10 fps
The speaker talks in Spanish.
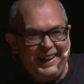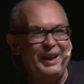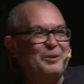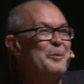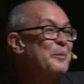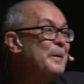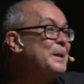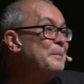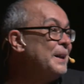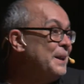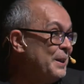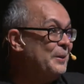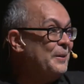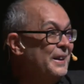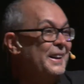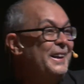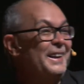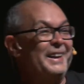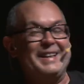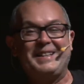el humor matemático,
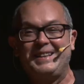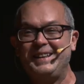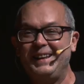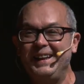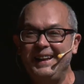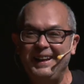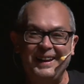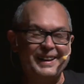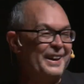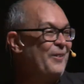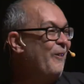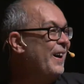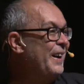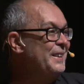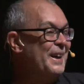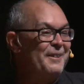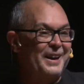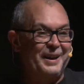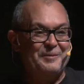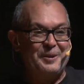que es el que Juan
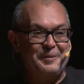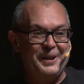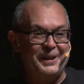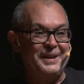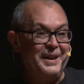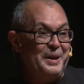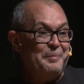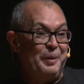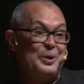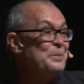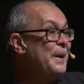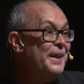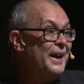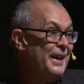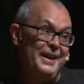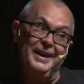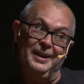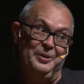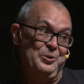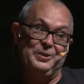trabaja muy bien. Pero es verdad
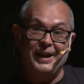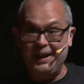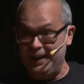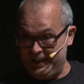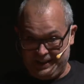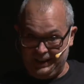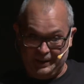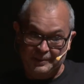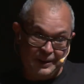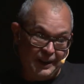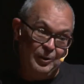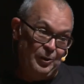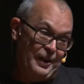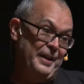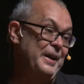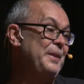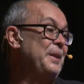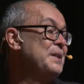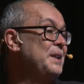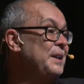que nos da exactamente lo que
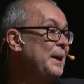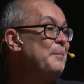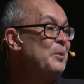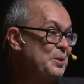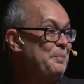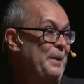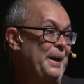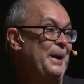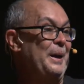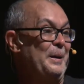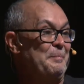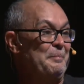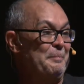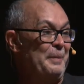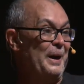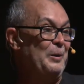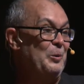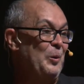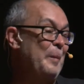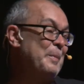necesitamos para, para
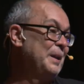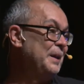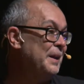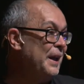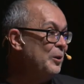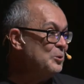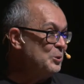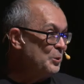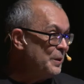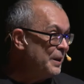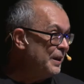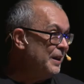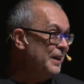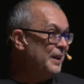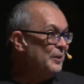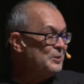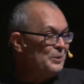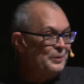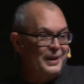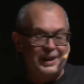luego a partir de ahí construir.
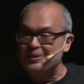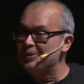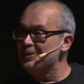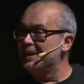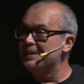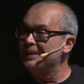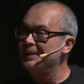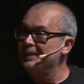las hablar, cosas. vamos